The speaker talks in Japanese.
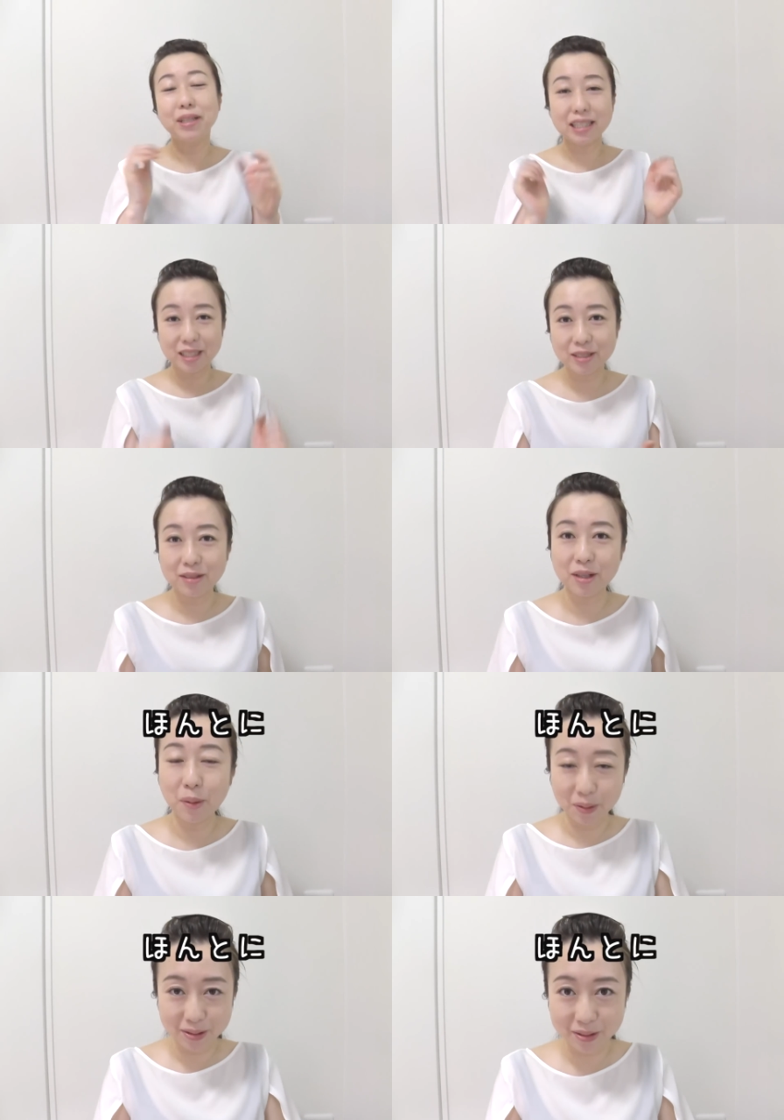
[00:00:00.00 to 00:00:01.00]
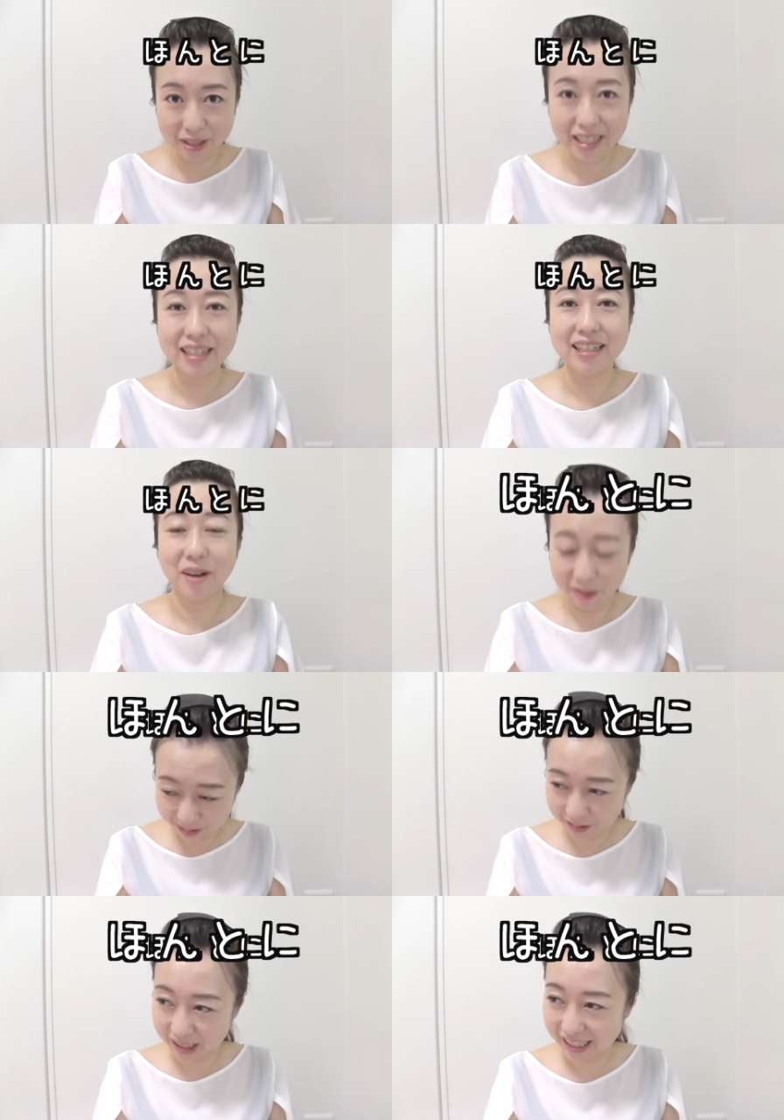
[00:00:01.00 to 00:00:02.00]
もう私はそれを本当に
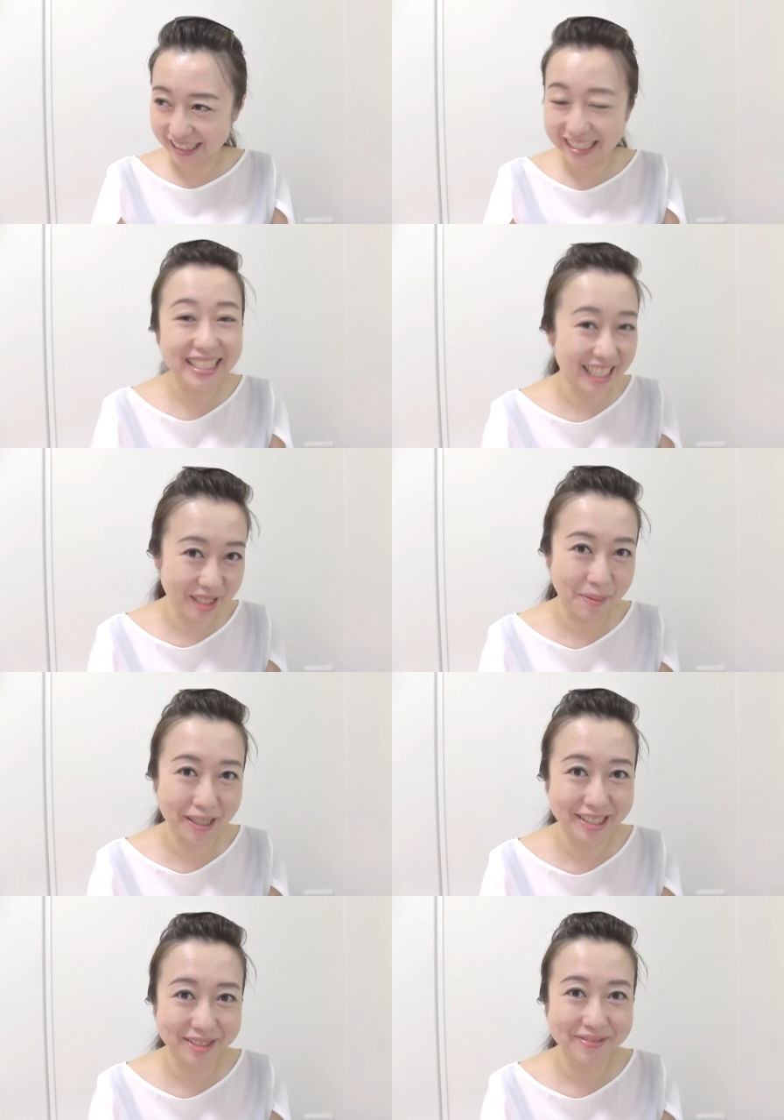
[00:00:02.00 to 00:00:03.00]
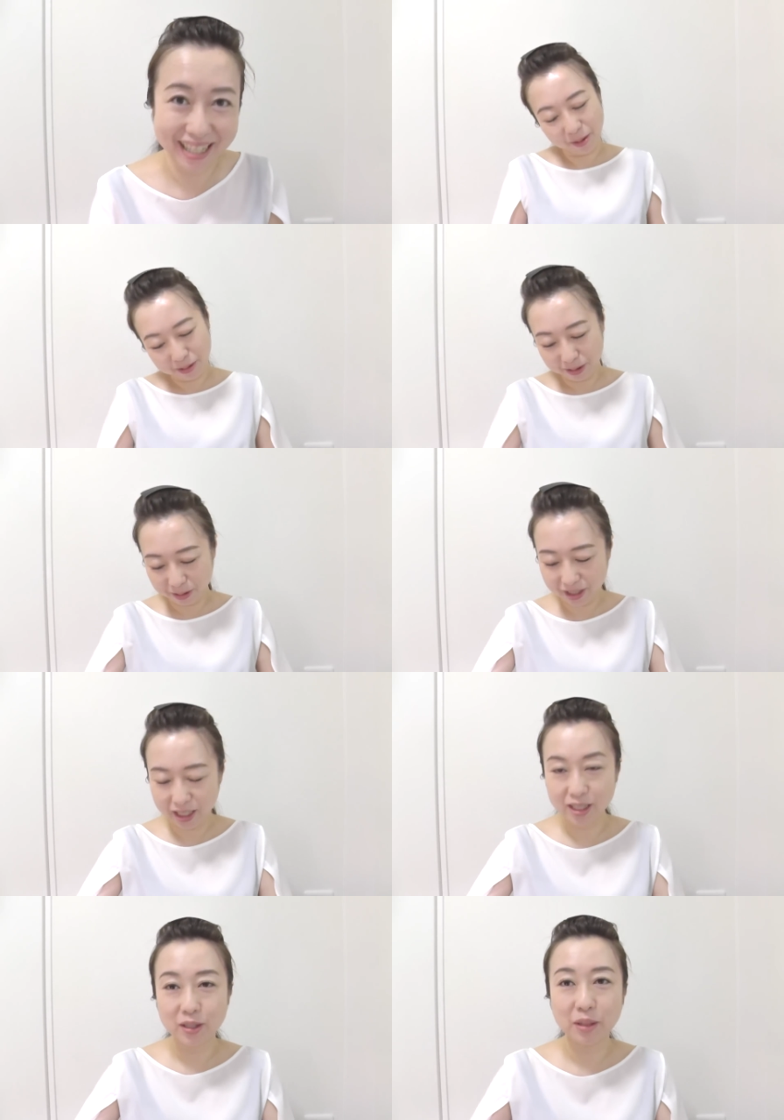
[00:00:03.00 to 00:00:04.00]
本当に意識してます本当に
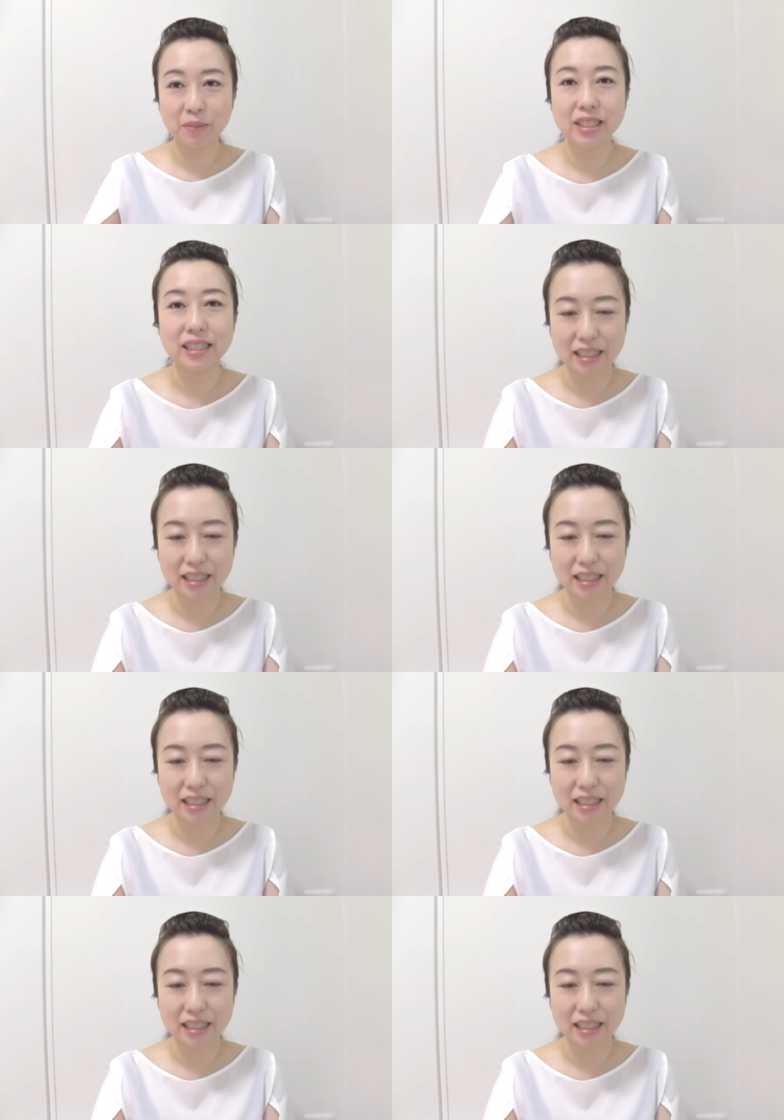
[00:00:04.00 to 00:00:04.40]
言い過ぎまし